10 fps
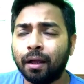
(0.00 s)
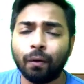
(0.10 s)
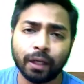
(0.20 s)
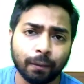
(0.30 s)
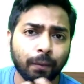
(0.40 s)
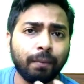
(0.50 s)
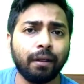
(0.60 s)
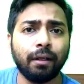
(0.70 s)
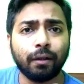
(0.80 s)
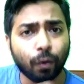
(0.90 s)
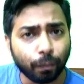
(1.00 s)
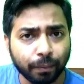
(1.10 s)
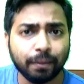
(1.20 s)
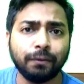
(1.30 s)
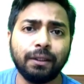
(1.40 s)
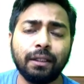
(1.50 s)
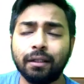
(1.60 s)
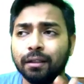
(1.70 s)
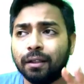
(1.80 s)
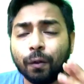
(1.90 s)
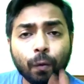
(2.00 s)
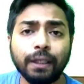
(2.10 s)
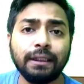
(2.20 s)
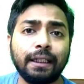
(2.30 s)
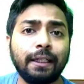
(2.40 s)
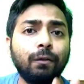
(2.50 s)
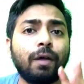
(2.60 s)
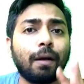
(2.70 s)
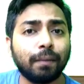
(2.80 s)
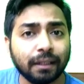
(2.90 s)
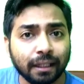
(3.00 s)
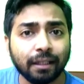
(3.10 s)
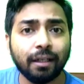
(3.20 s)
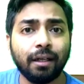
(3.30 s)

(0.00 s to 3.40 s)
অনেকে বলবে কপি মিউজিক করেছেন কিন্তু আমাদের